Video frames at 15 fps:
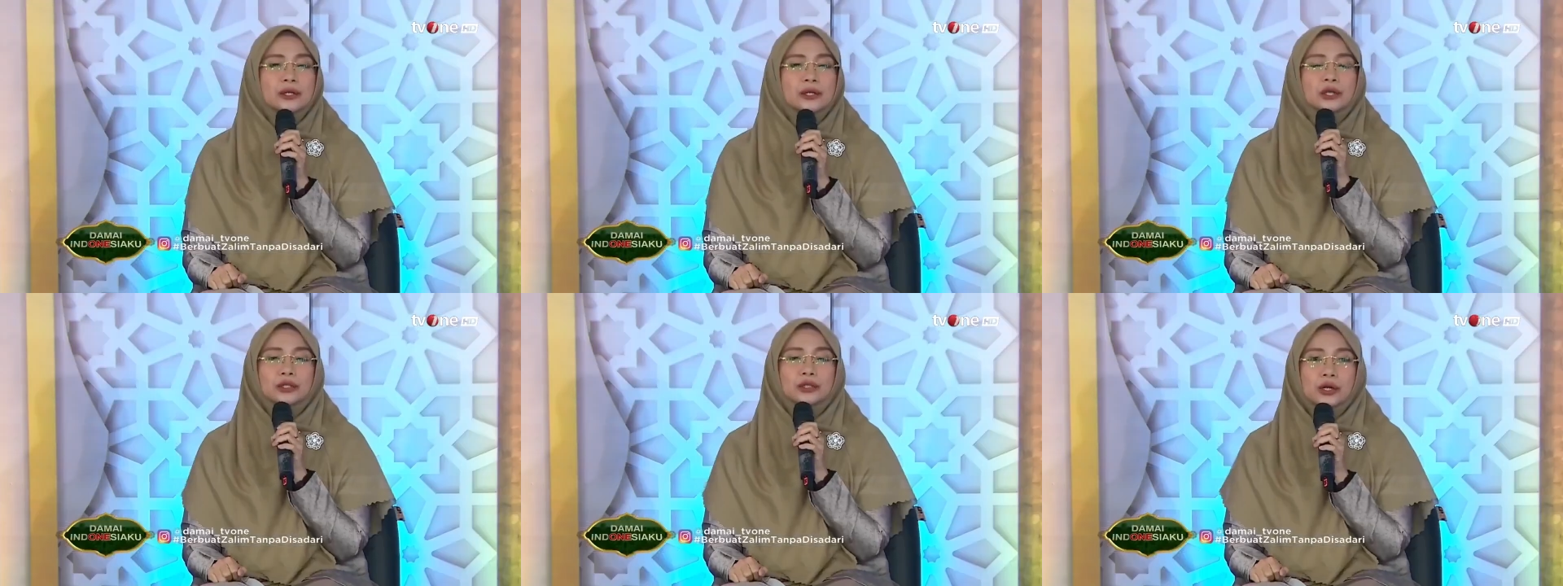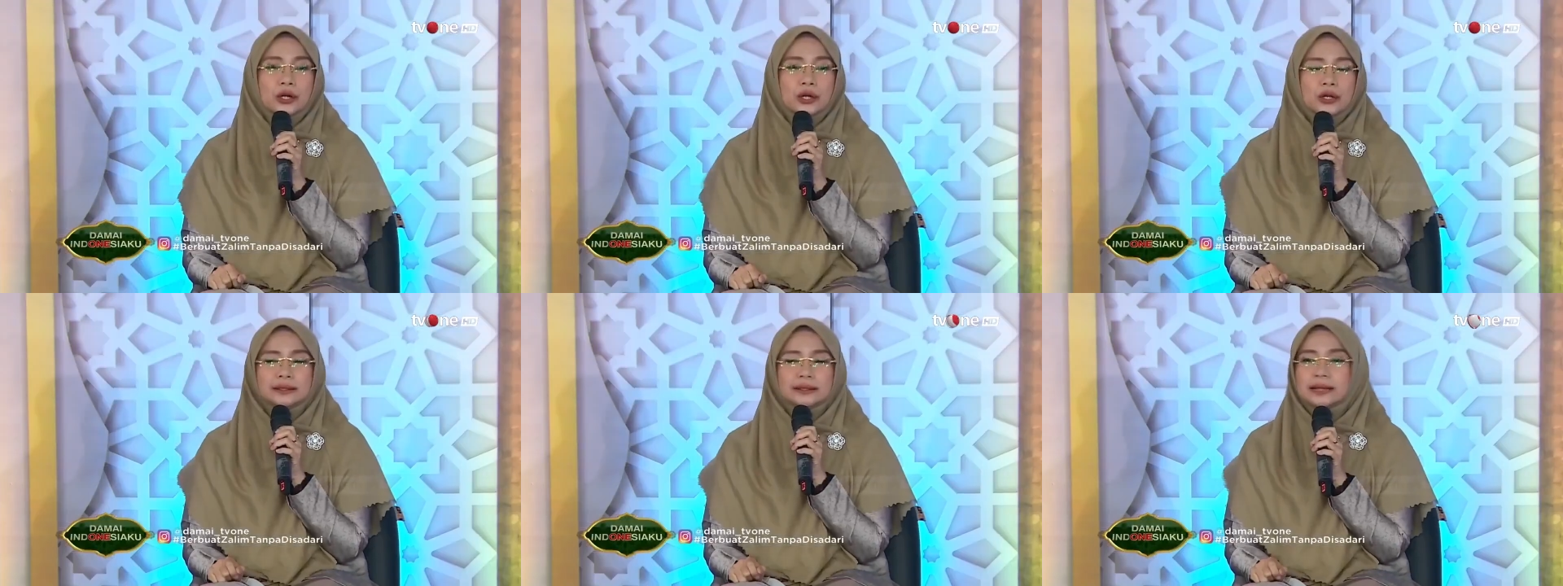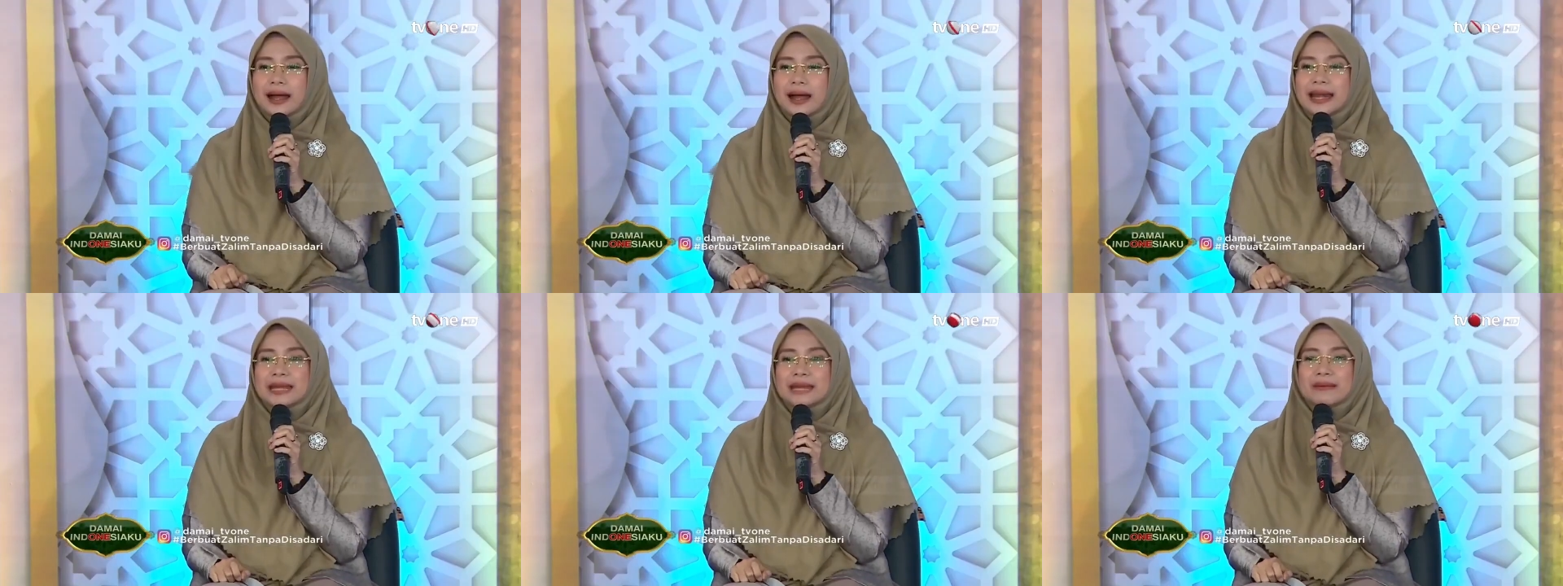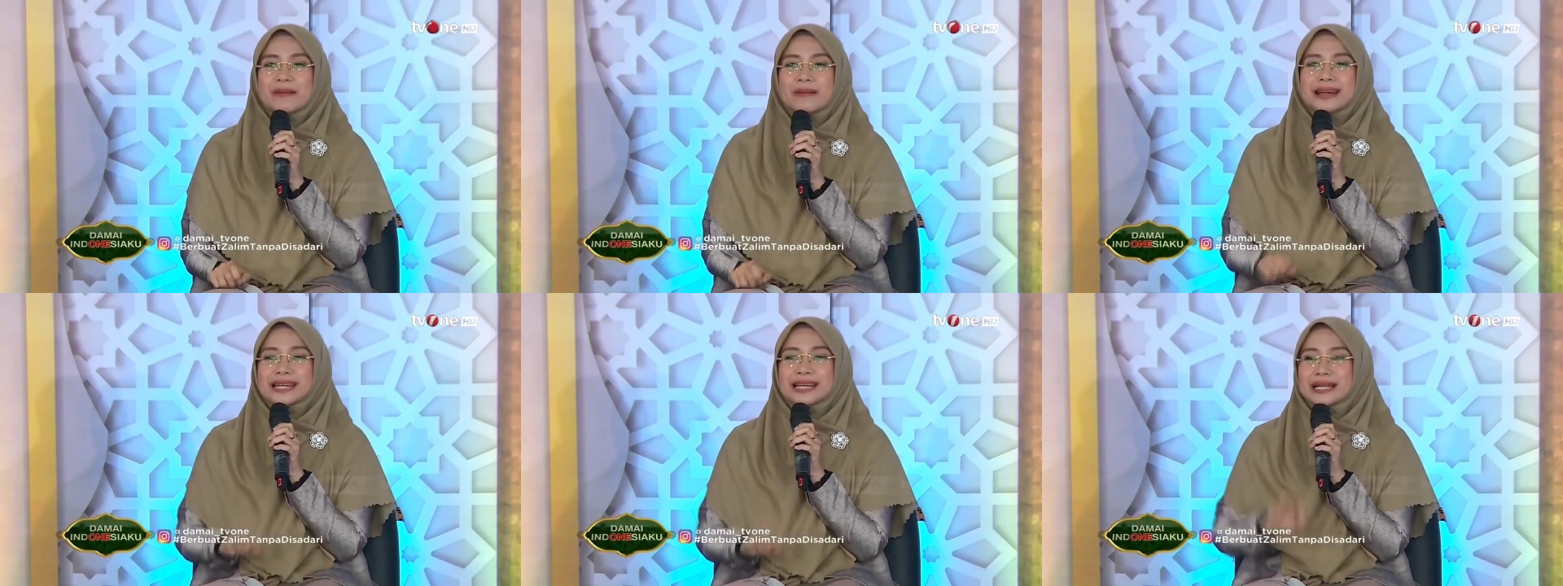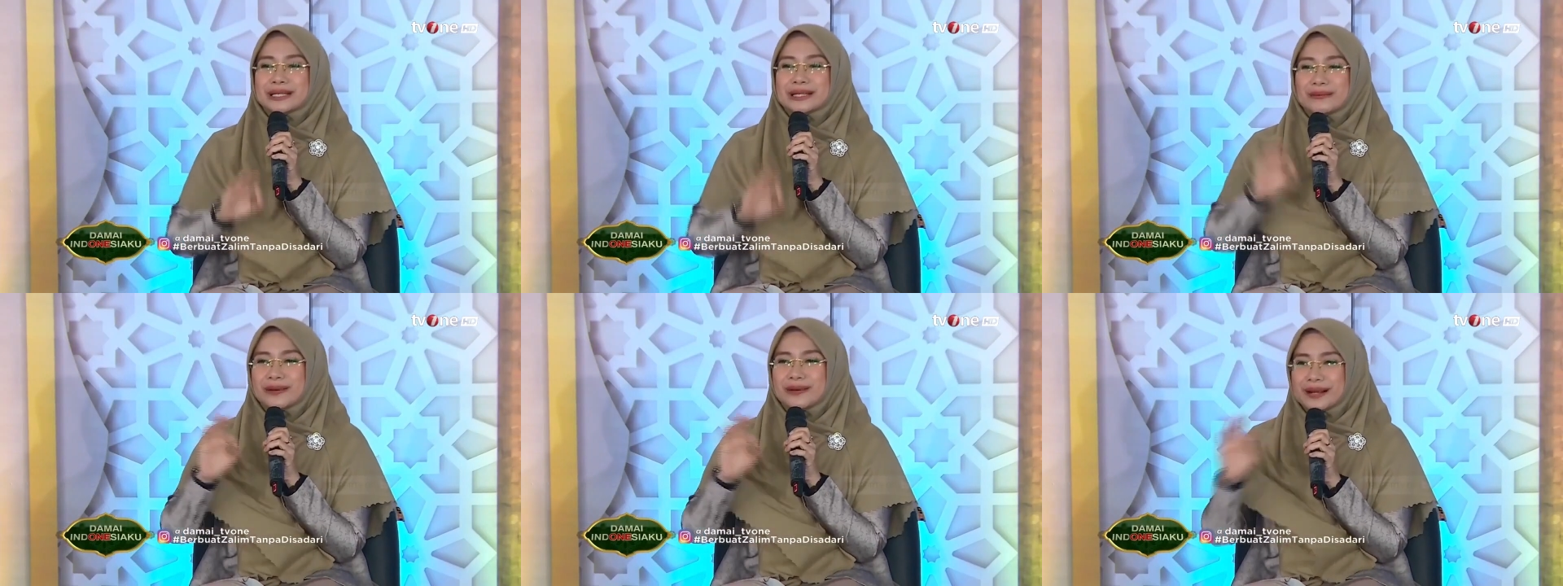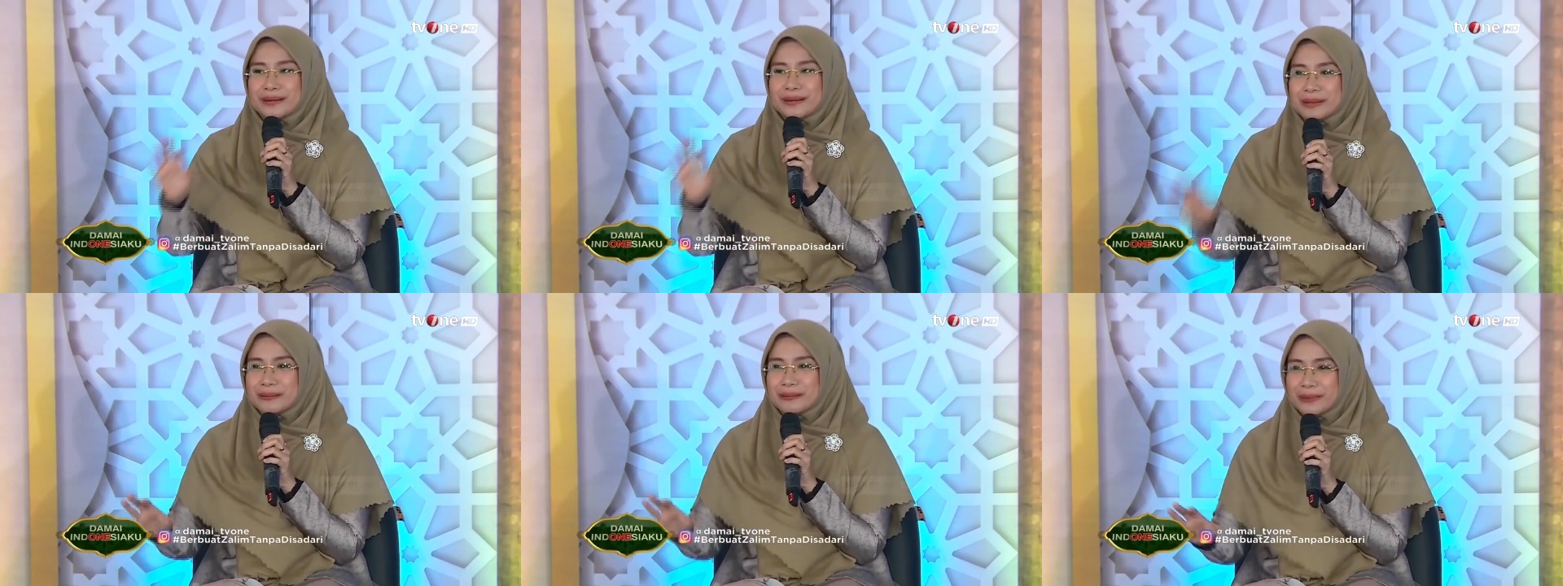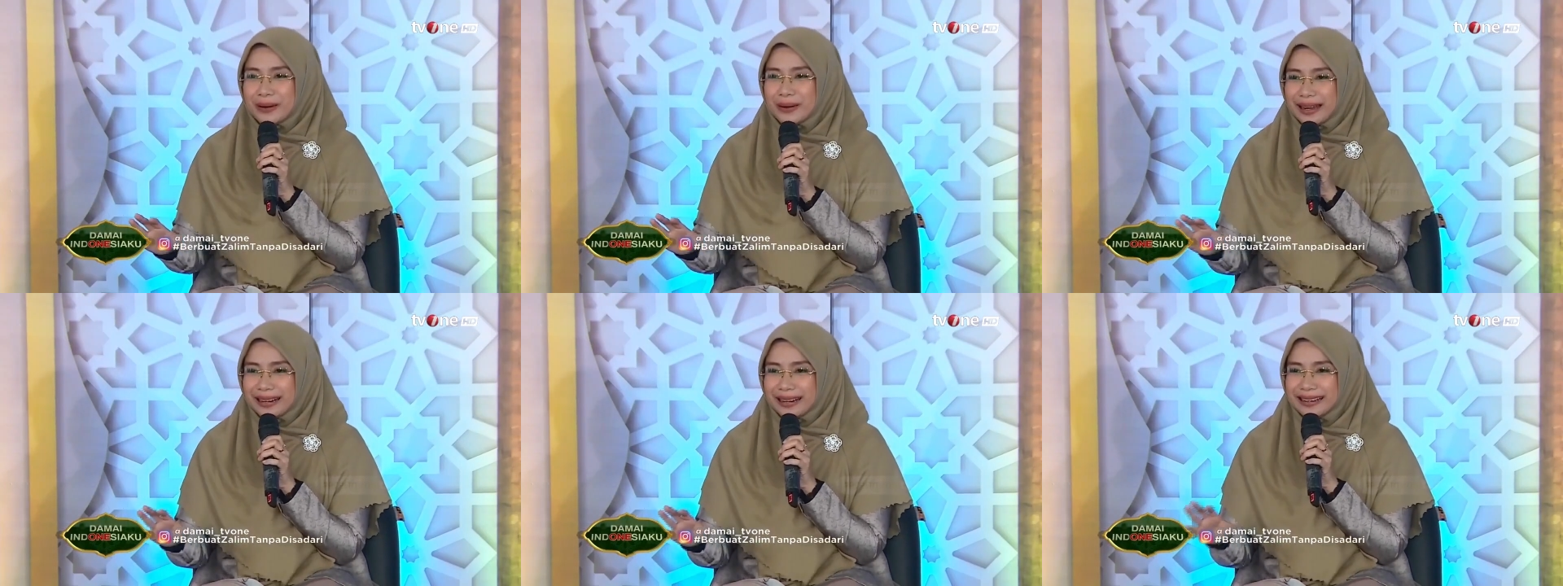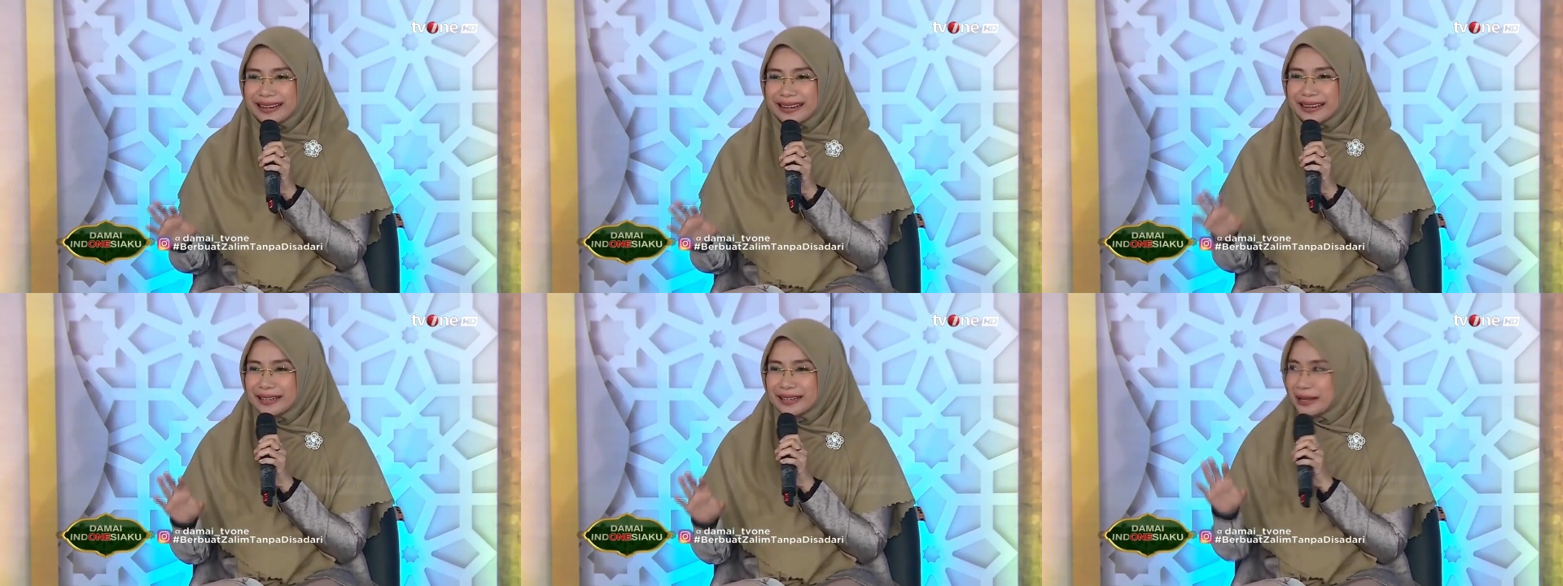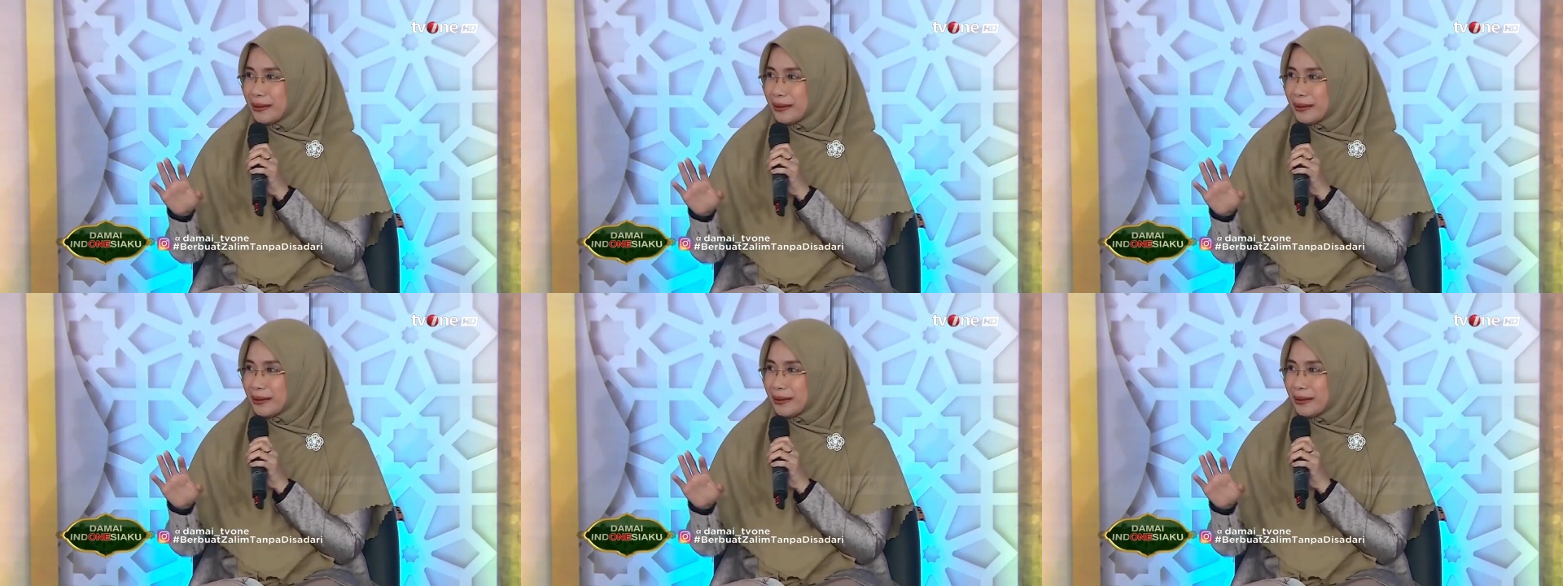gotong royong, jangan dibebankan semua ke perempuan. Dia yang